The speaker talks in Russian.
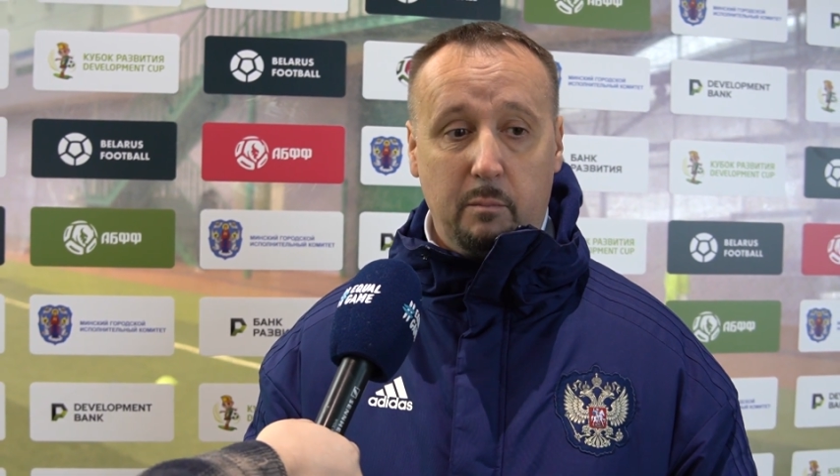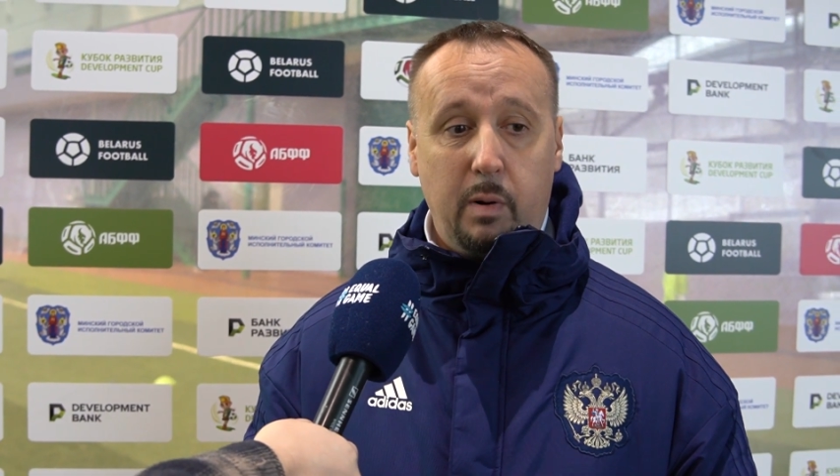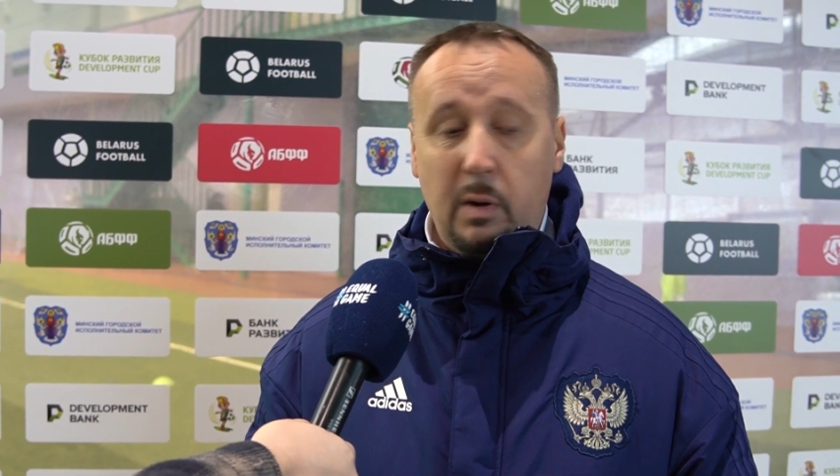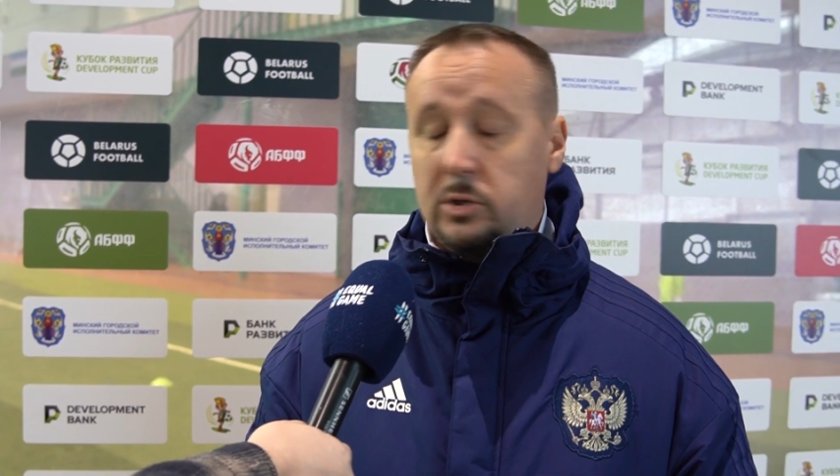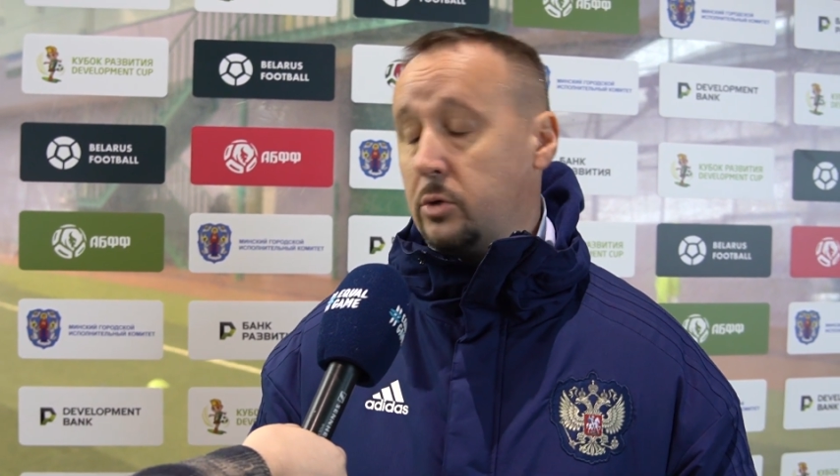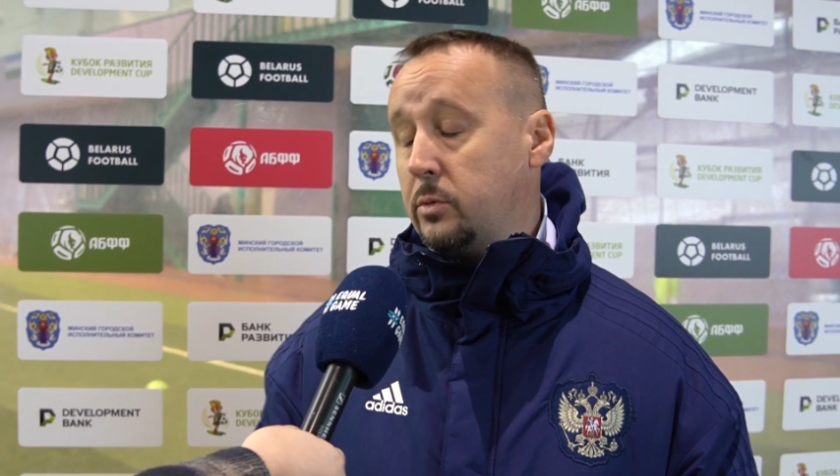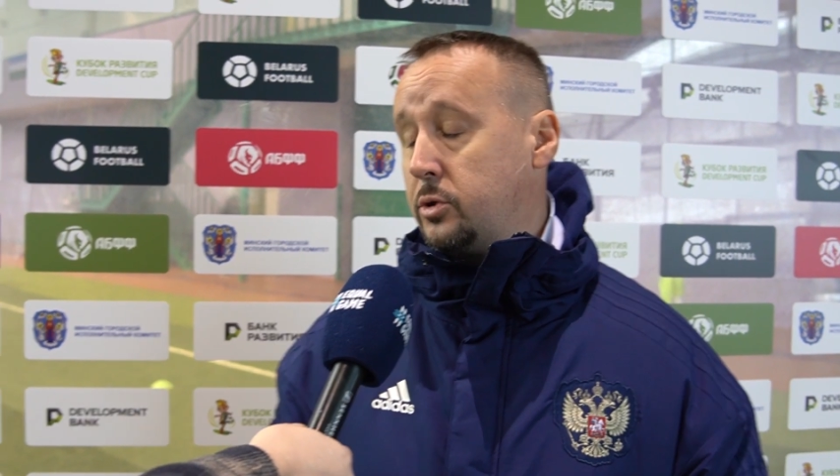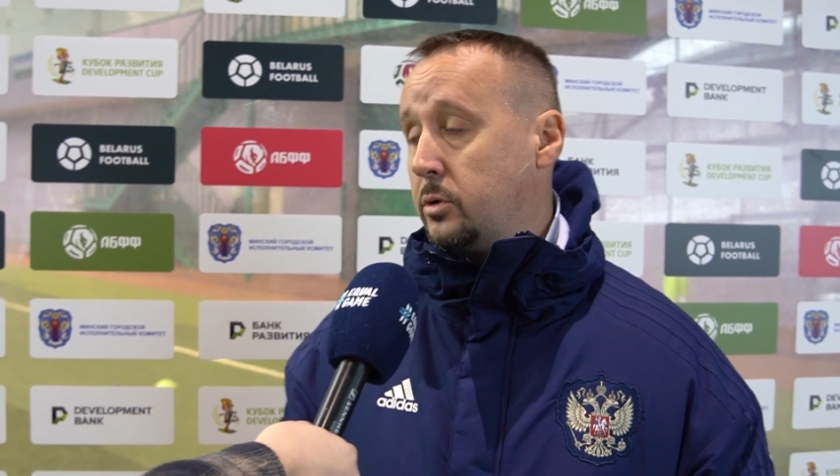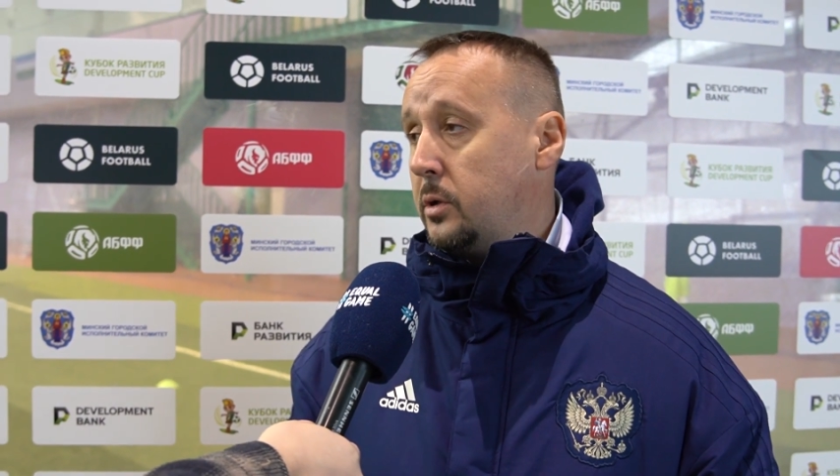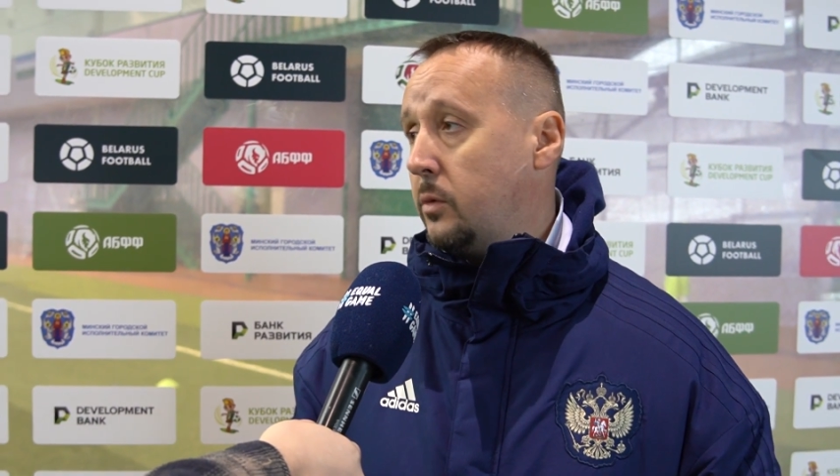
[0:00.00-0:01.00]
по большому
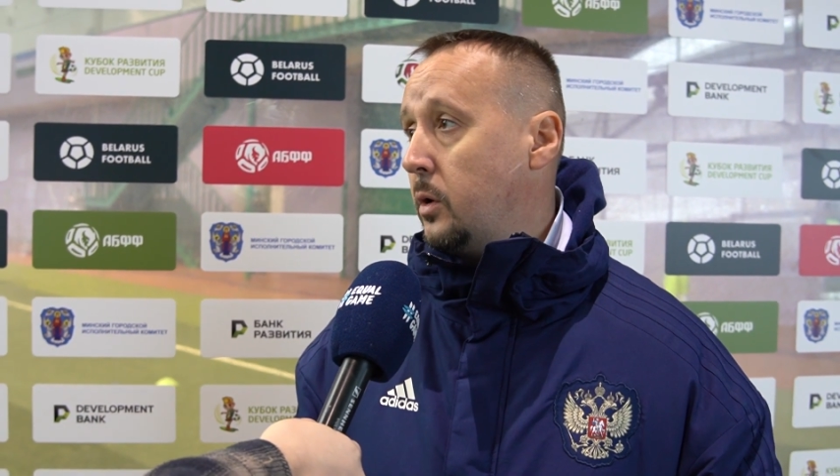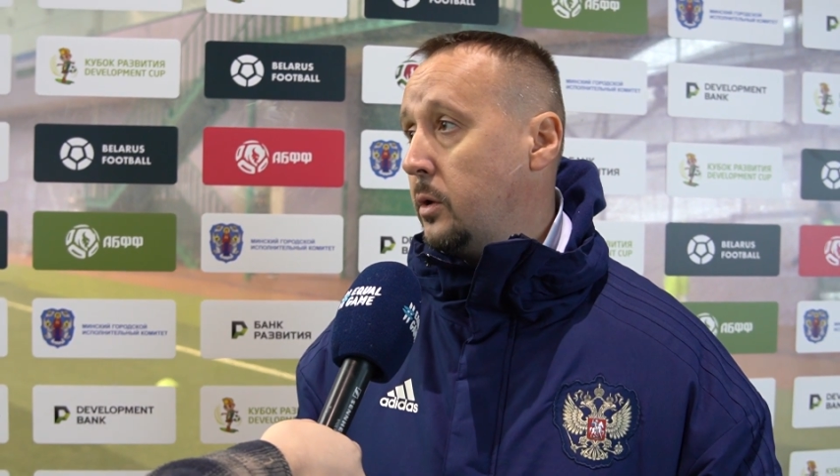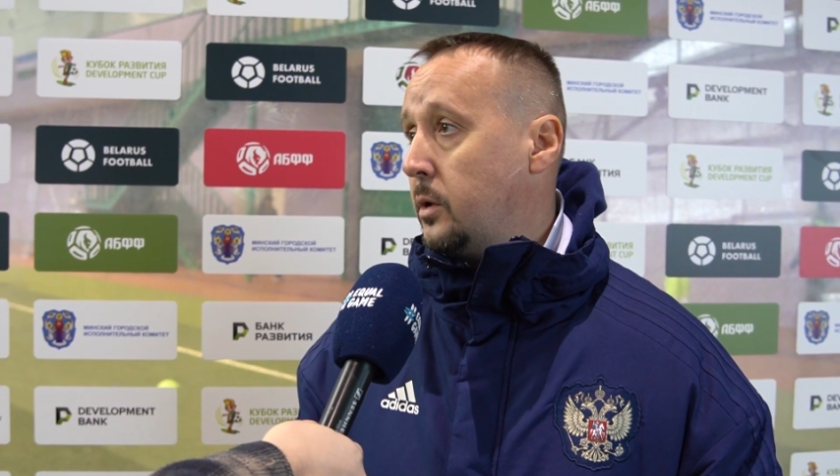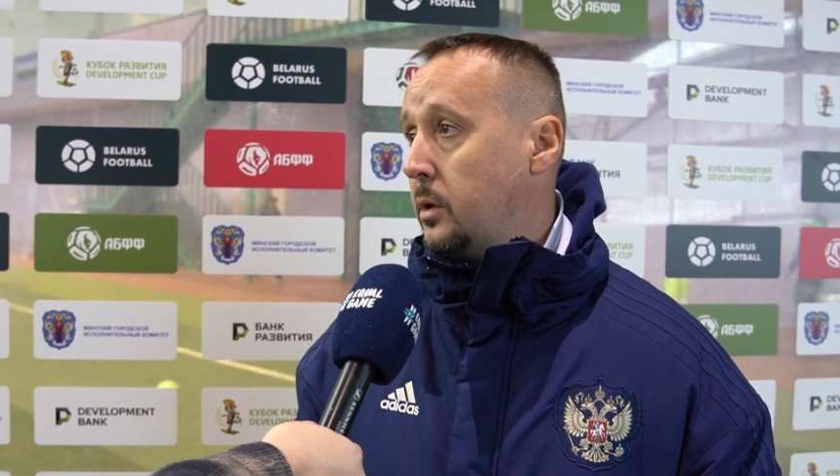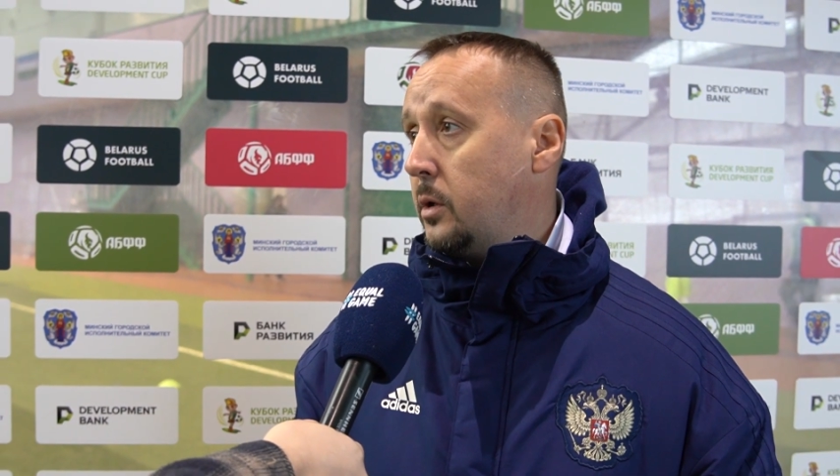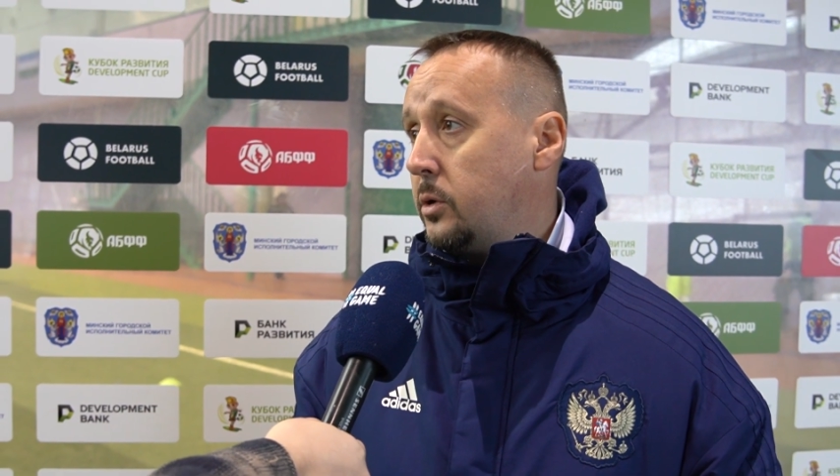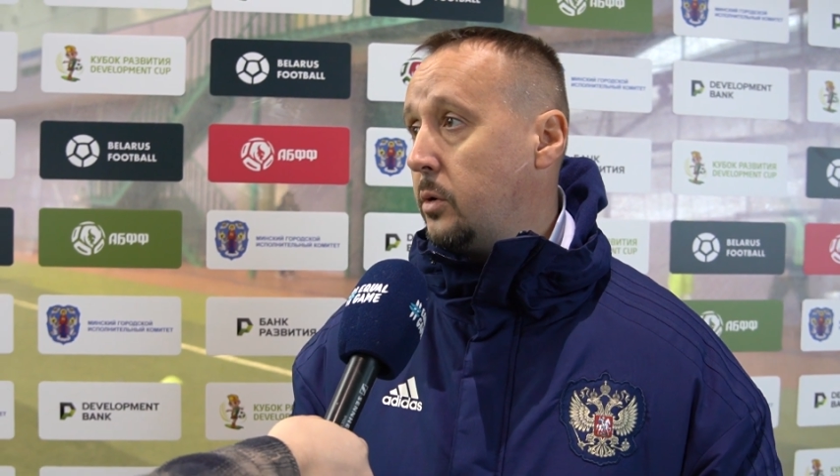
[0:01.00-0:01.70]
счету доволен э,